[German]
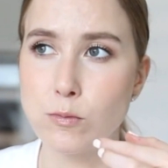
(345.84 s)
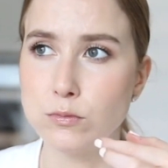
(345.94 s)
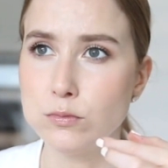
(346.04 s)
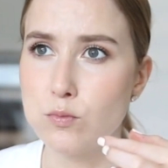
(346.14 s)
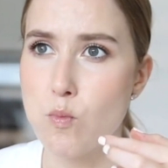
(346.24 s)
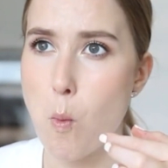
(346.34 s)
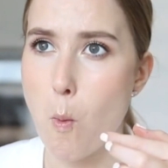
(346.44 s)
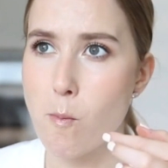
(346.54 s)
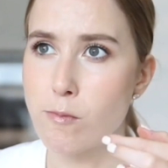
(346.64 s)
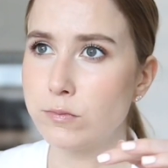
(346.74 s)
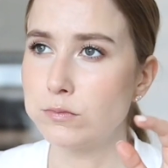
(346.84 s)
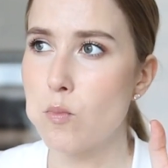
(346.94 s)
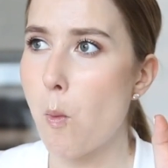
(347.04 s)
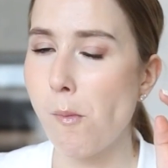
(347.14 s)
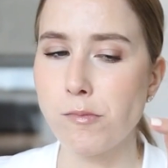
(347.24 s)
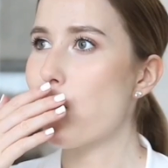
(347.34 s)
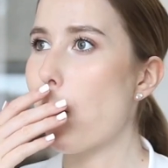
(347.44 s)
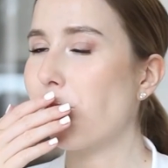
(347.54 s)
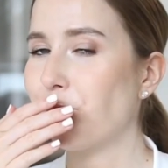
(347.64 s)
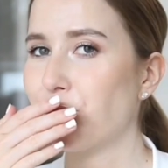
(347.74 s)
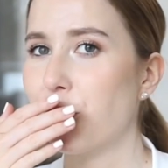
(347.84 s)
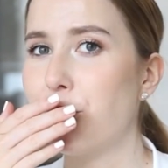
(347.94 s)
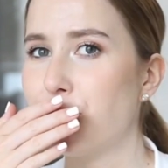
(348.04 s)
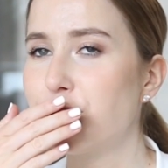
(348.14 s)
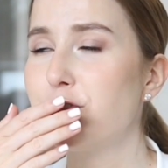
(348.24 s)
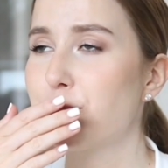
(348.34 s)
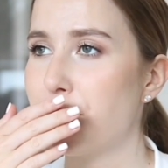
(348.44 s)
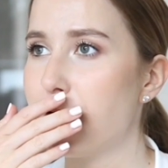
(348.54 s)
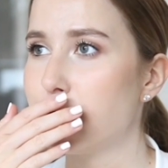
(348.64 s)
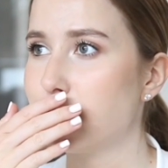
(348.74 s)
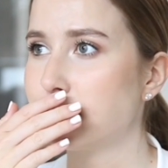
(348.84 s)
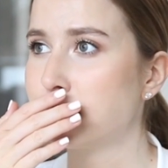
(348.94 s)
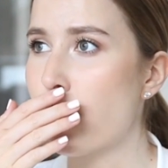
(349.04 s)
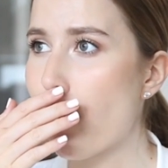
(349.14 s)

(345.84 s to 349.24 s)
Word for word: Mmh. Ich bin wirklich sprachlos.